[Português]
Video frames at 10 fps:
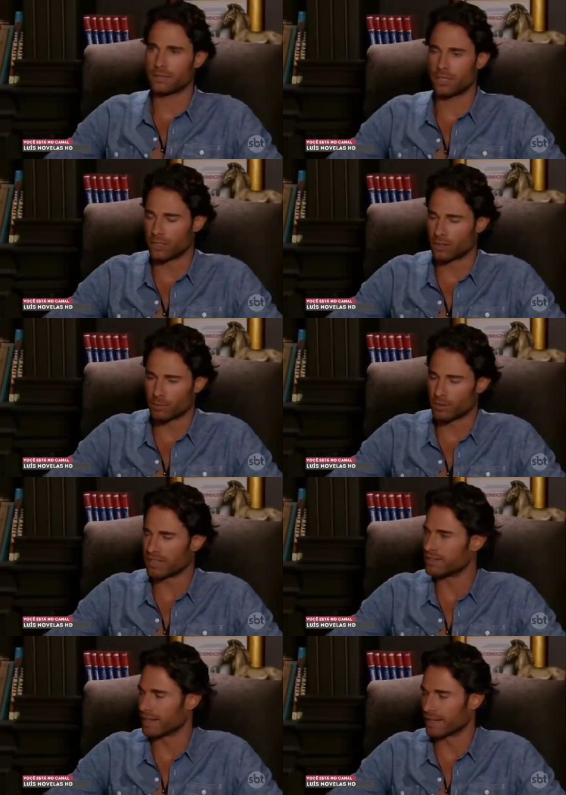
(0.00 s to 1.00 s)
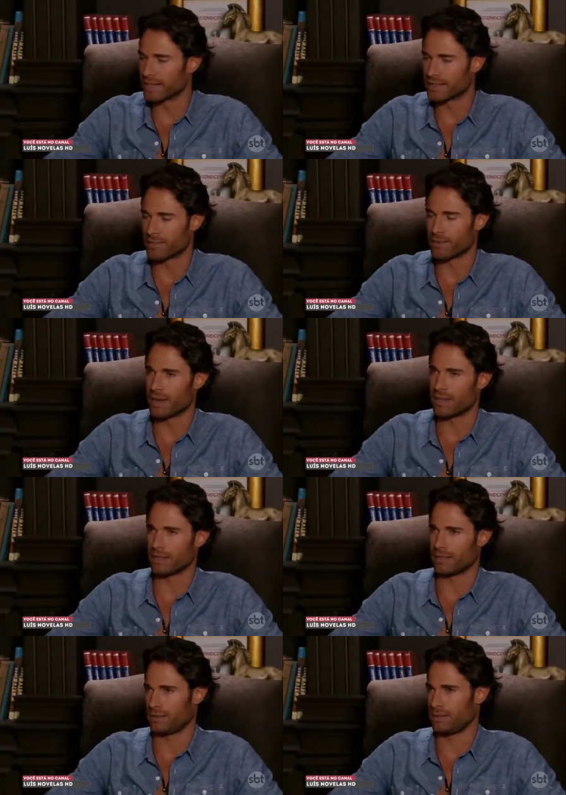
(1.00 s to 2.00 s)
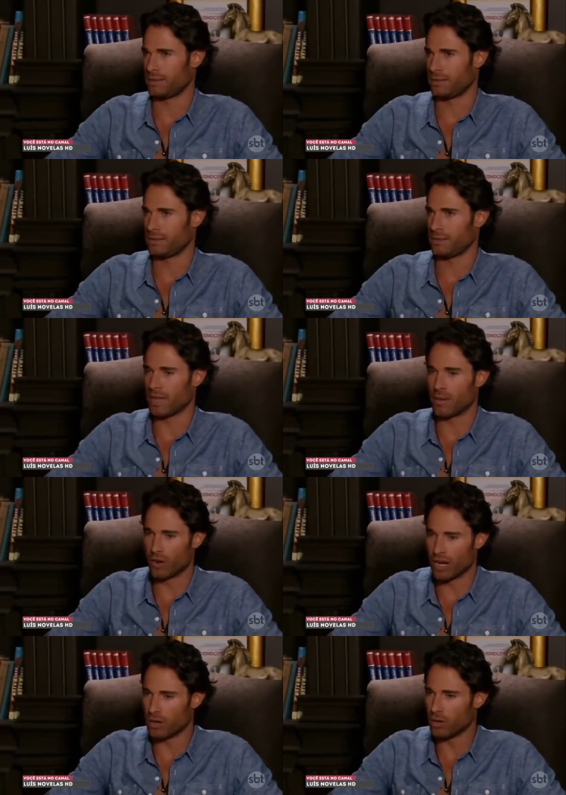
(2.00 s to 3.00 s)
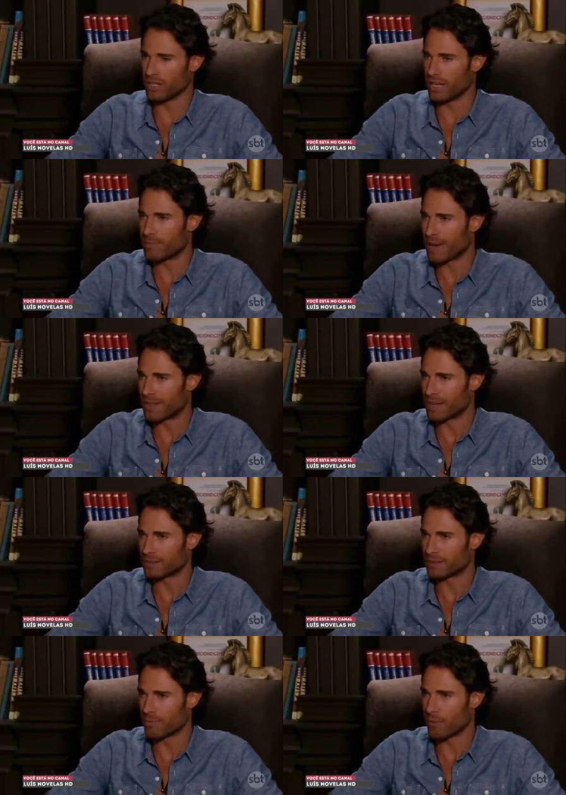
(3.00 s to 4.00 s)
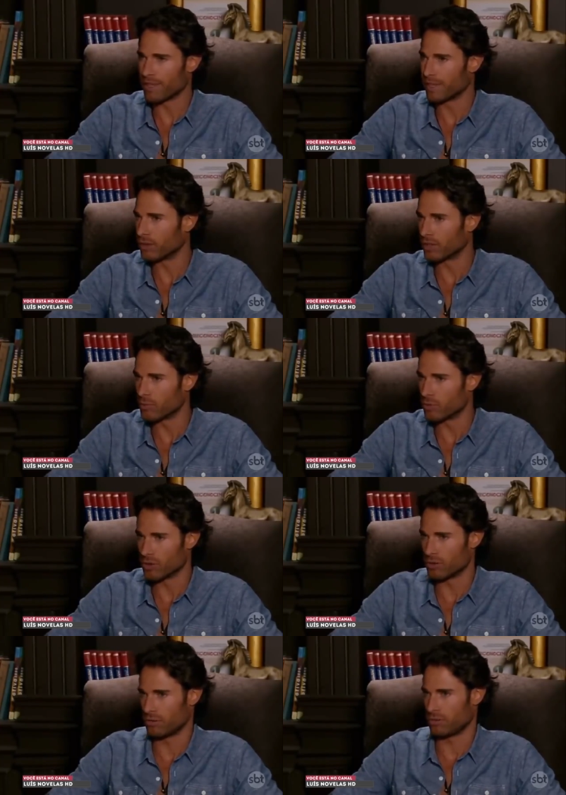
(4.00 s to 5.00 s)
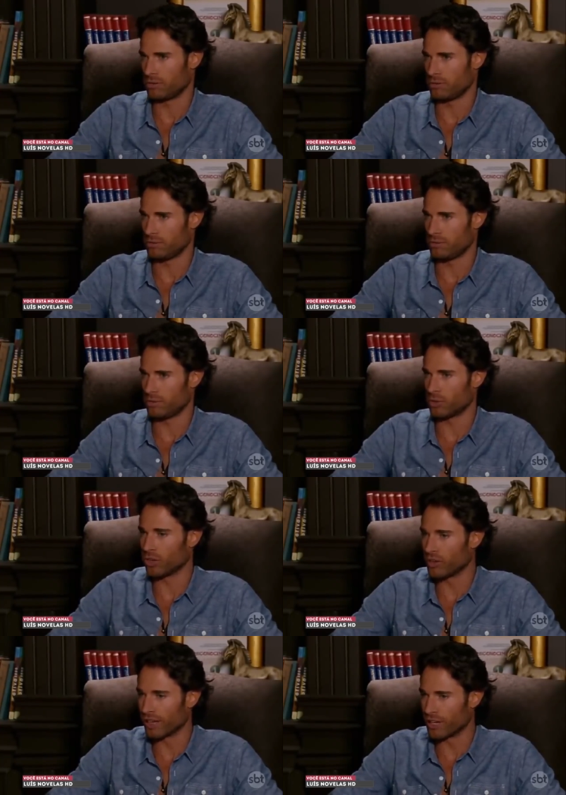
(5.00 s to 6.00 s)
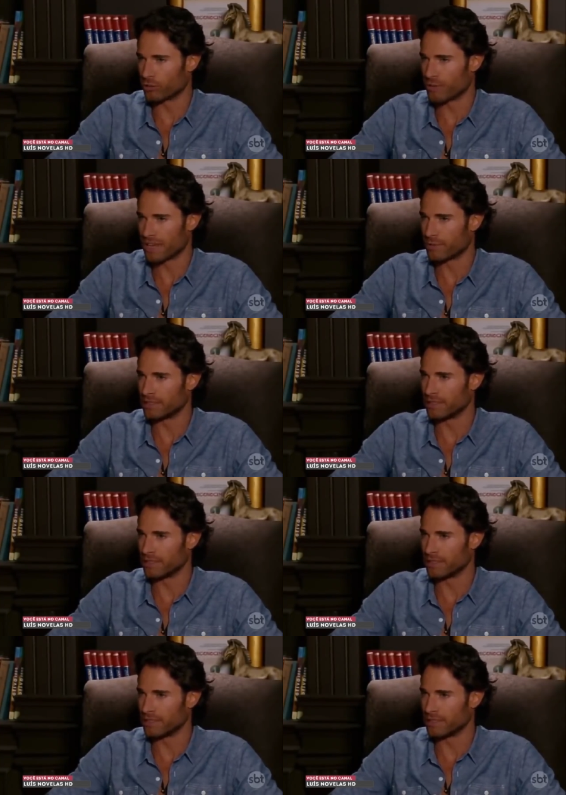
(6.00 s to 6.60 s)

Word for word: Não, não, essa mulher não pode ser a minha mãe. O meu avô e o padre Anselmo me disseram que ela morreu. Eu não acho que eles tenham